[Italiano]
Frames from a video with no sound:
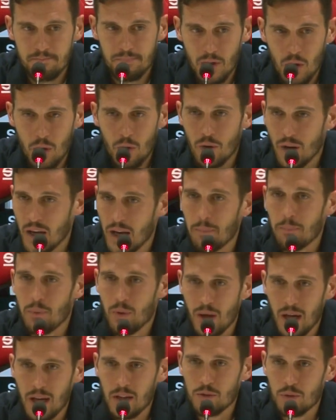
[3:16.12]
però è un
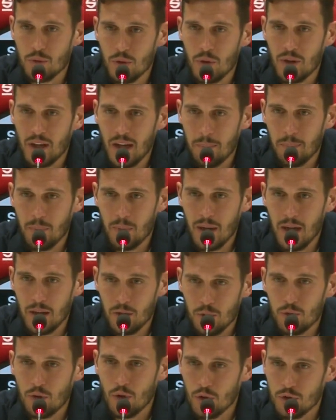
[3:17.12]
campionato, è un
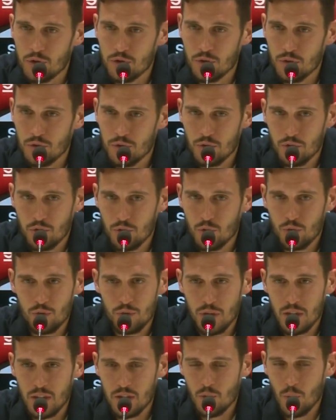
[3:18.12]
campionato tosto, so,
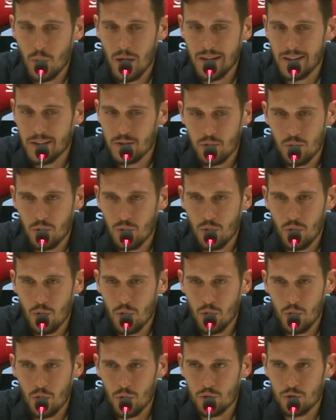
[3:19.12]
tutte le squadre
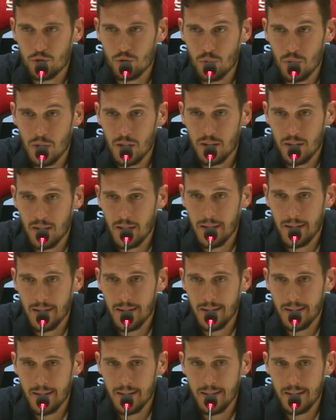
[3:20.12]
sono
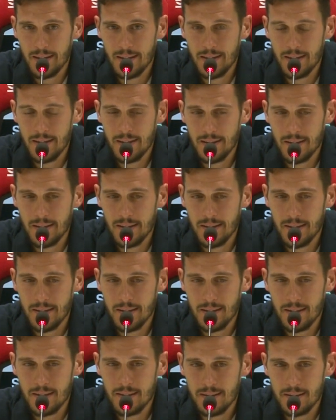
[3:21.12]

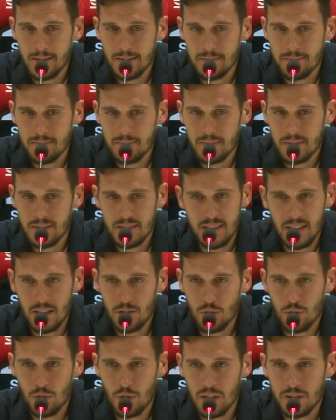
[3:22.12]
costruite sia
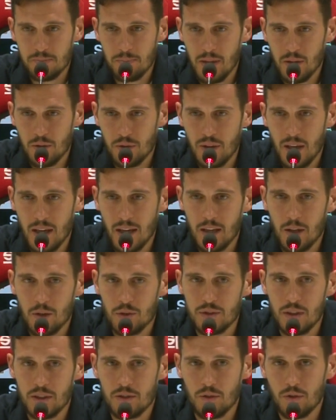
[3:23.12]
sotto l'aspetto tecnico
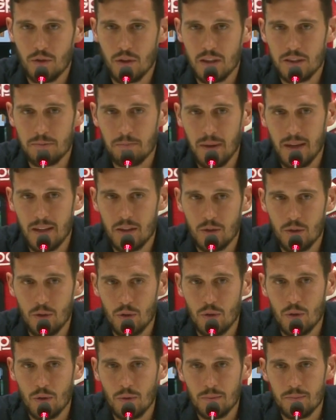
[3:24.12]
sia sotto
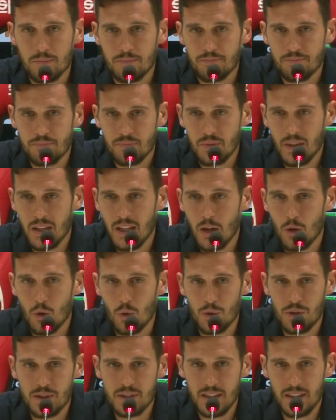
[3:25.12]
l'aspetto della
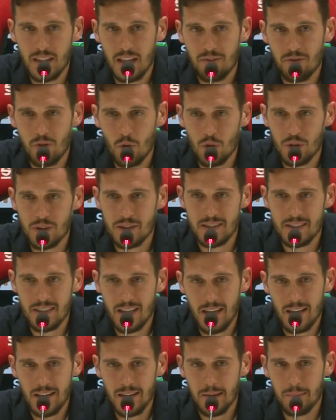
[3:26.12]
corsa, della
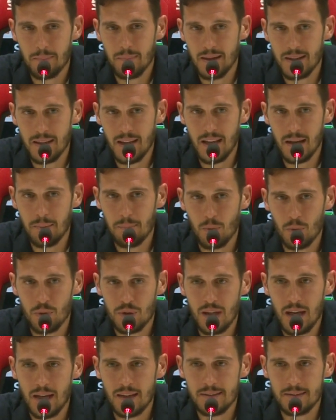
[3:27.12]
forza in maniera
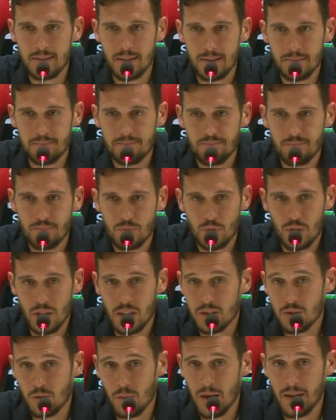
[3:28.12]
importante, tutte le
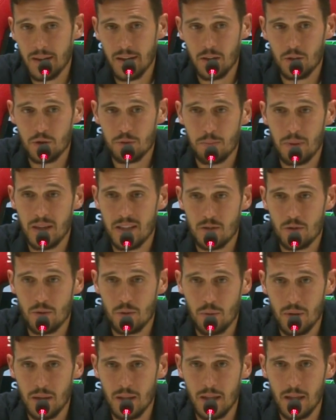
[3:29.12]
squadre hanno speso,
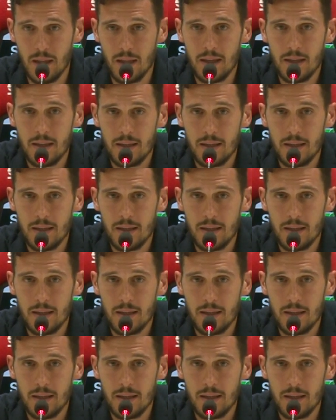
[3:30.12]
quindi